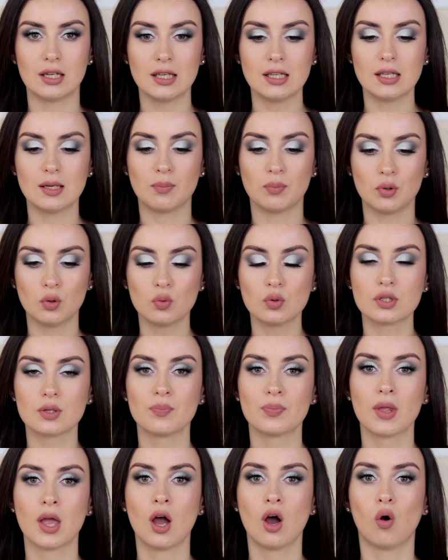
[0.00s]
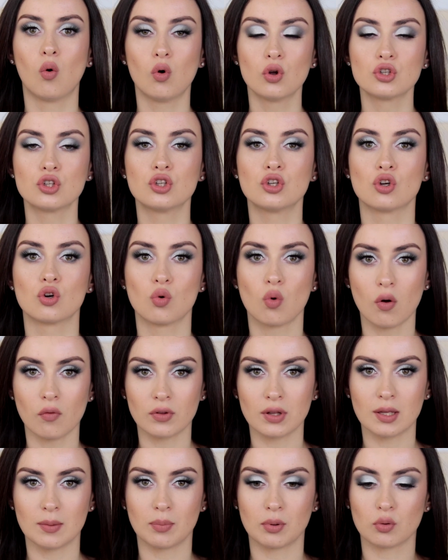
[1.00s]
линии, плюс очень
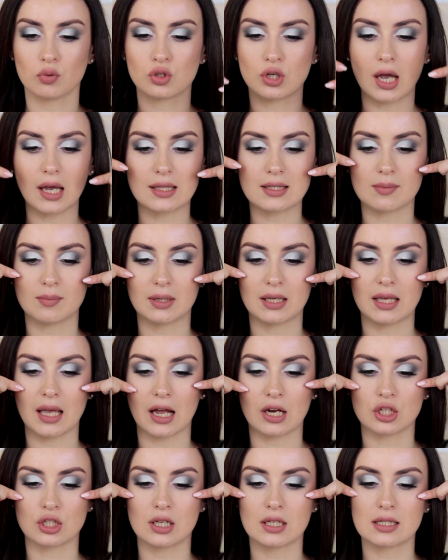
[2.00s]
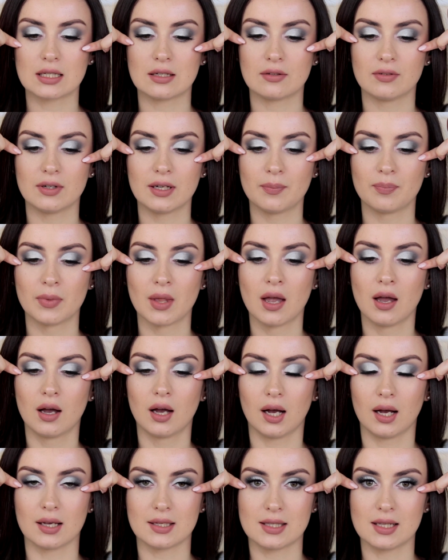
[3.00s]
ровный получается макияж. Если вы
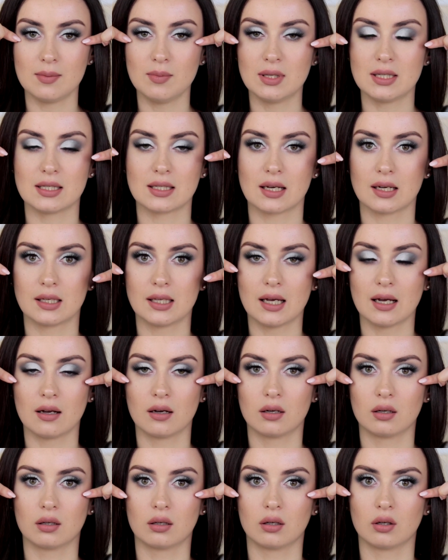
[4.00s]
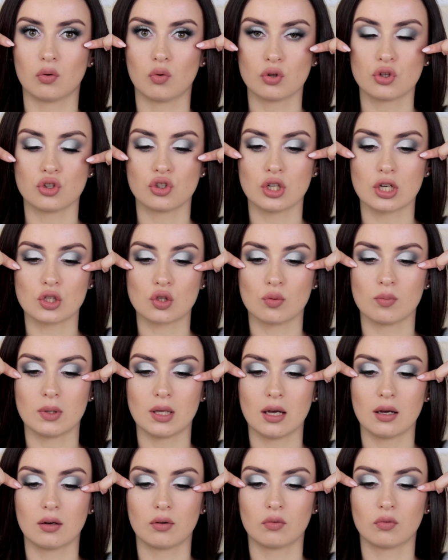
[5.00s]
а, стремитесь, как я, очень часто у
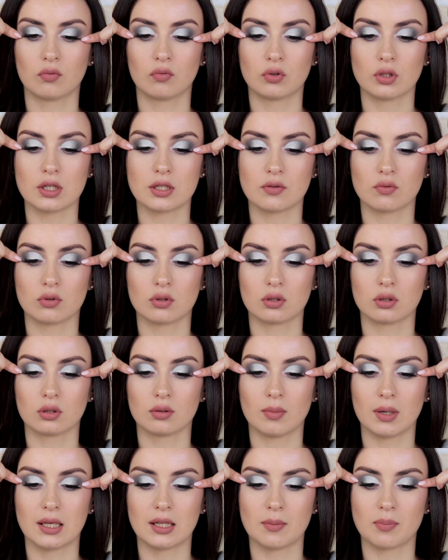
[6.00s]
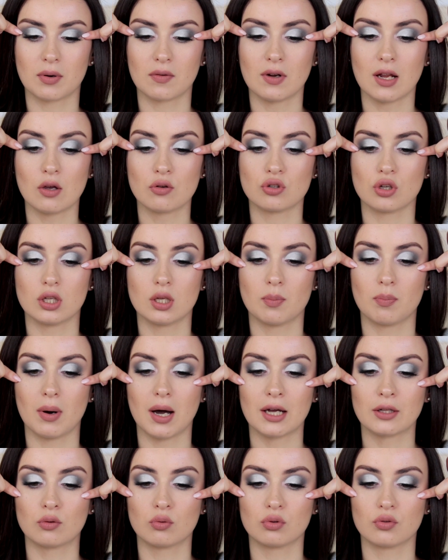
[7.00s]
меня вот эти вот мои направляющие, они
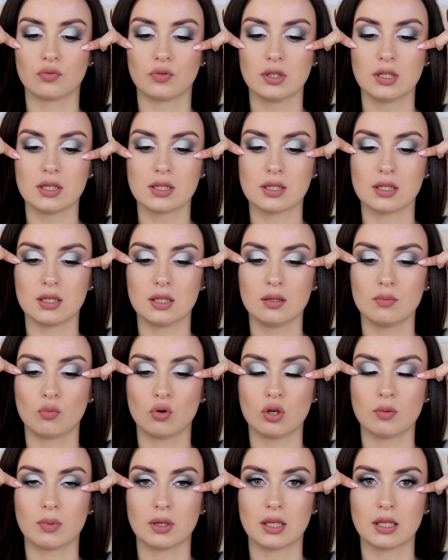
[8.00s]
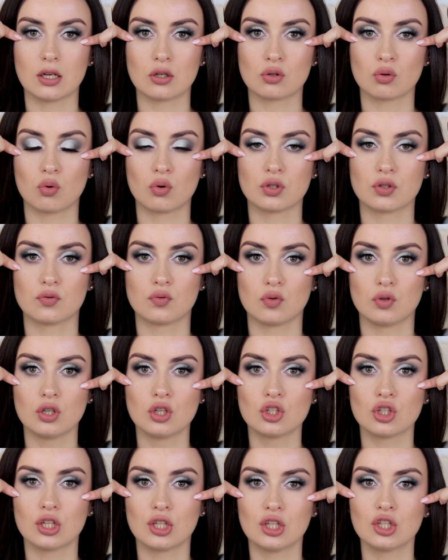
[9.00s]
падают вниз, и мой макияж уходит все
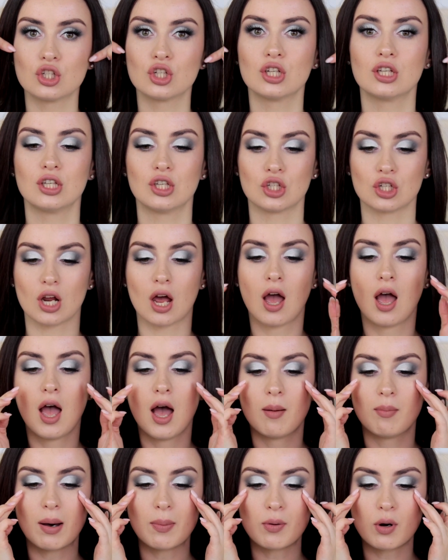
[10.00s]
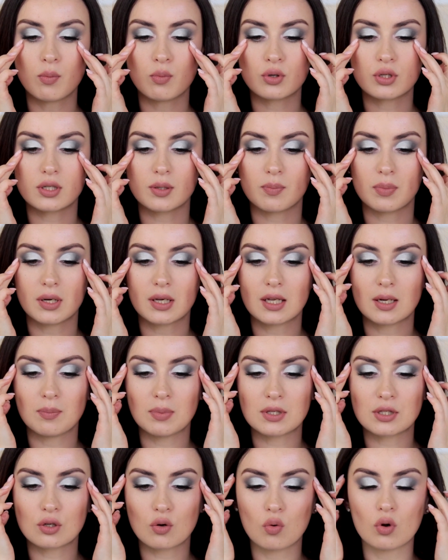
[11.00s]
ниже и ниже и ниже. Попробуйте
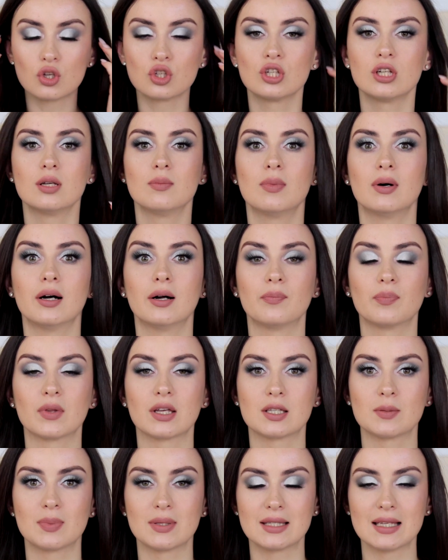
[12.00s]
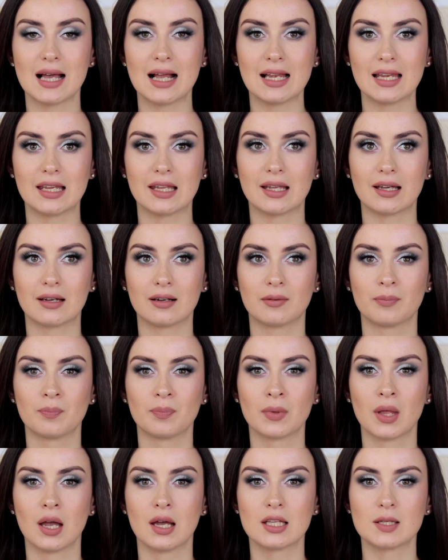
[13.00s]
прикрепить скотч, либо специальные,
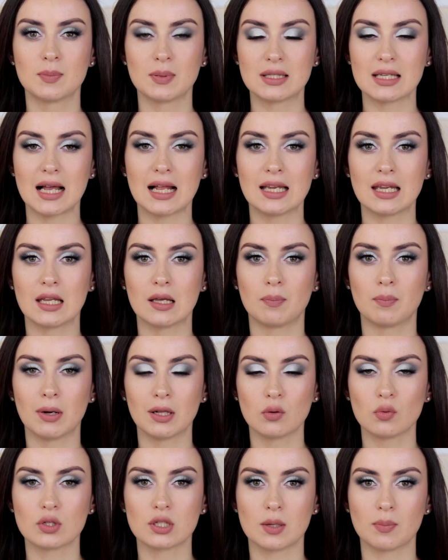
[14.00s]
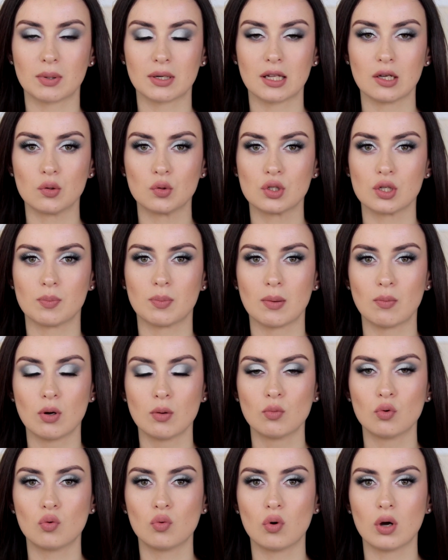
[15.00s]
специальные полоски продаются,
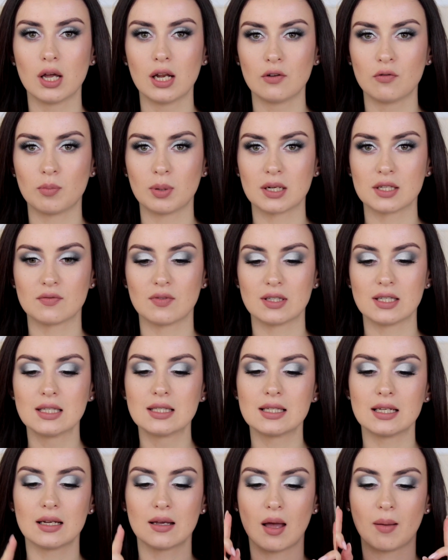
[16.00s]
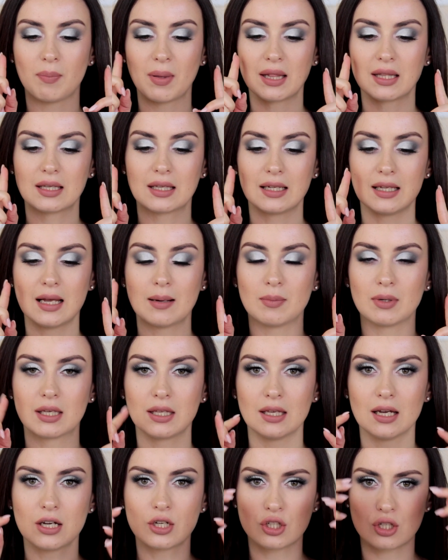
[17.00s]
по-моему, у эльф производителя, опять-таки, для
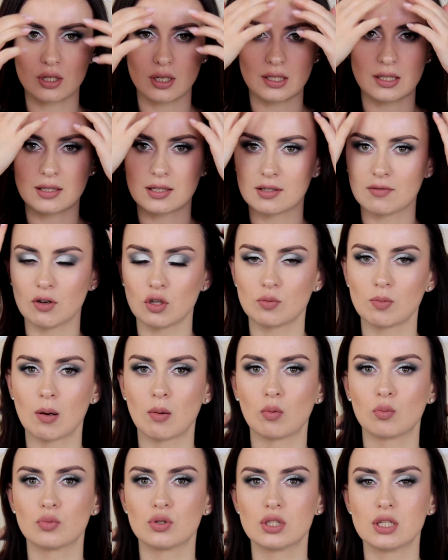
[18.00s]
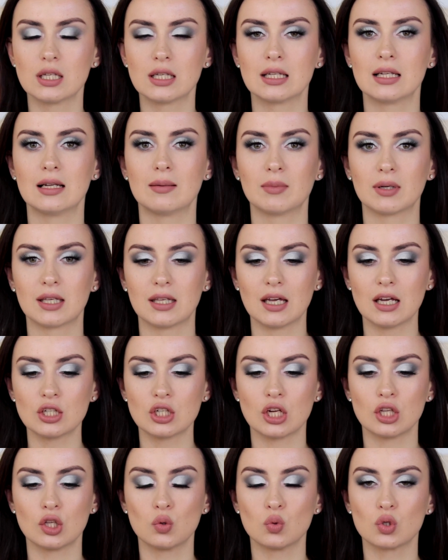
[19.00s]
макияжа, они называются, по-моему, стики для
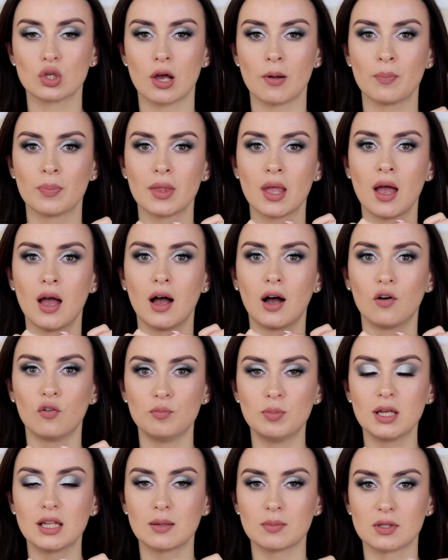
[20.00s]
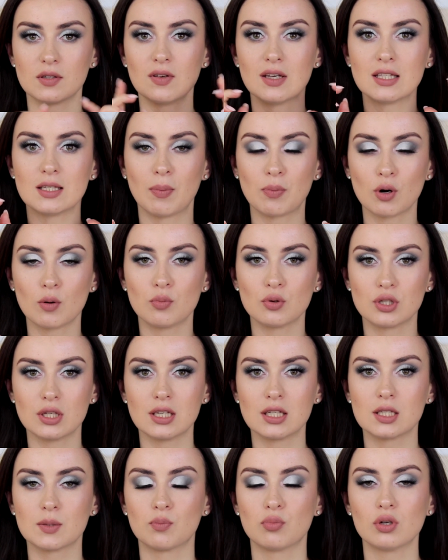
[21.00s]
макияжа, они уже в белом цвете. Попробуйте
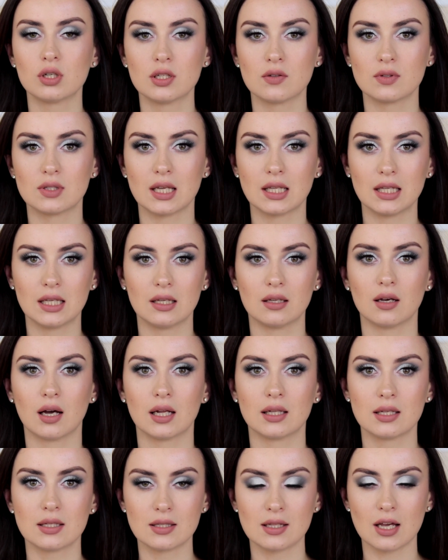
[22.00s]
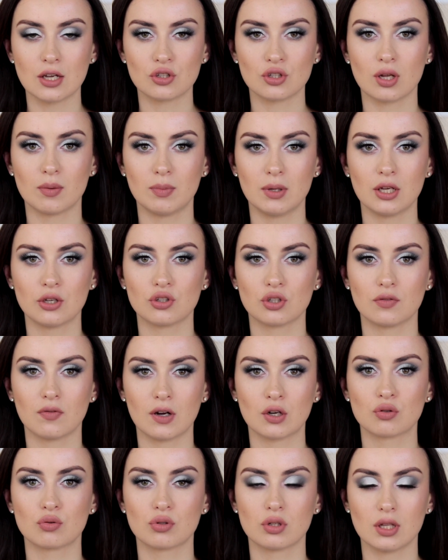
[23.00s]
их использовать, они однозначно облегчат вашу